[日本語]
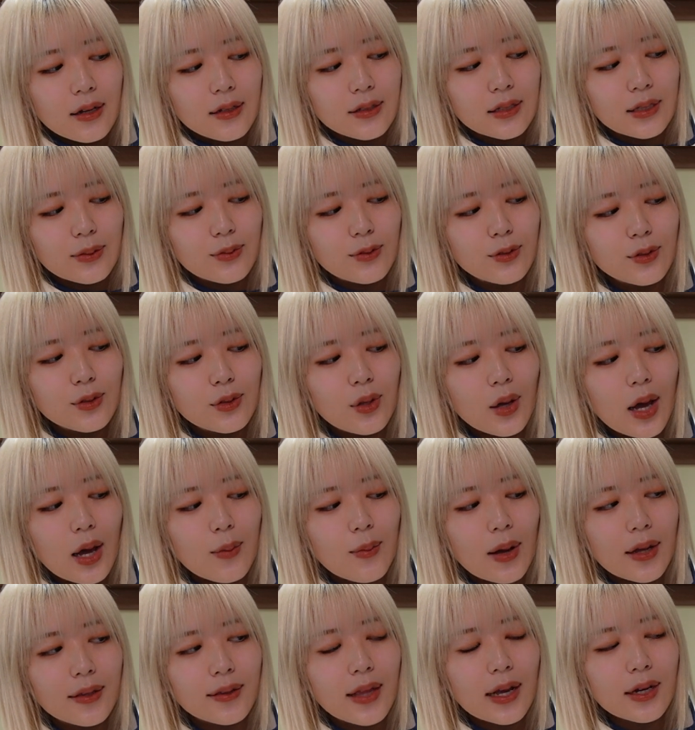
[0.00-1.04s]
自分とは
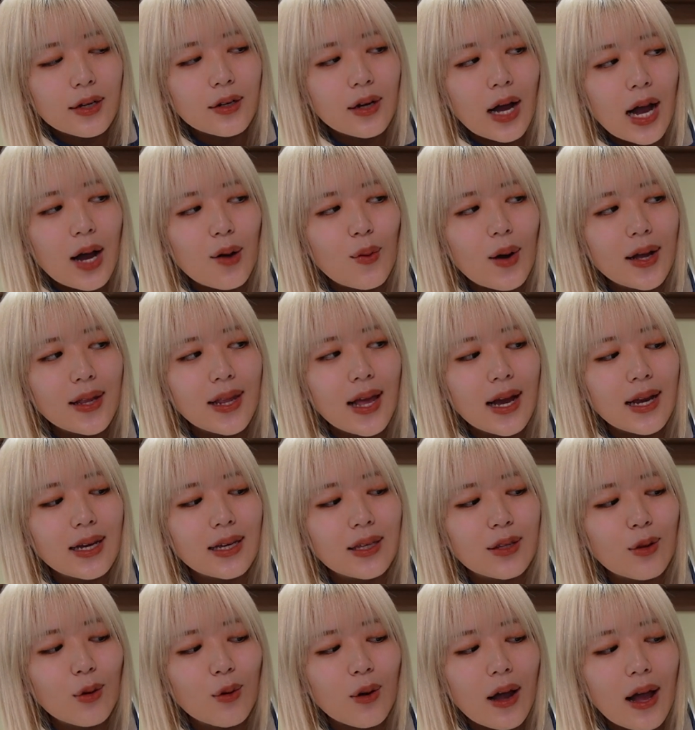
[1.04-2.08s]
全く合わない
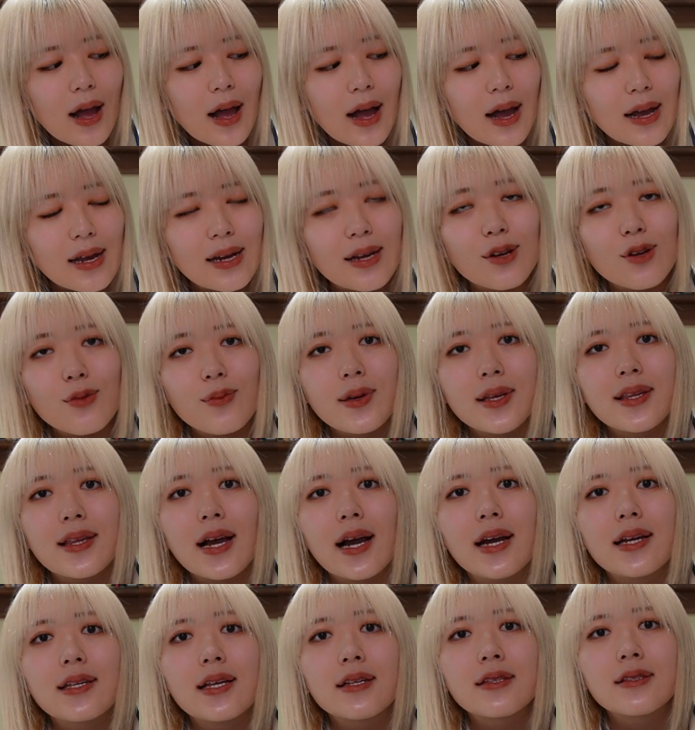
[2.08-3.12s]
人がいるみ
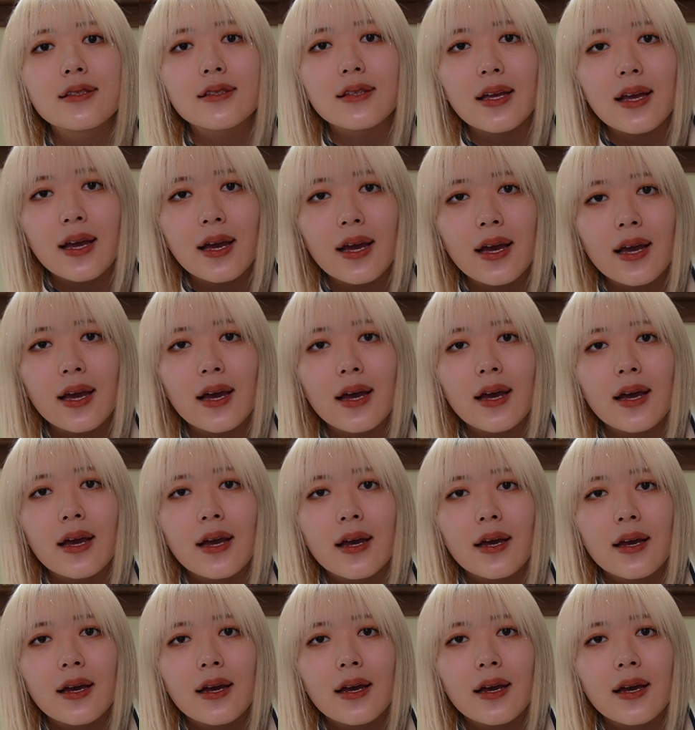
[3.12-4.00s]
たいですね。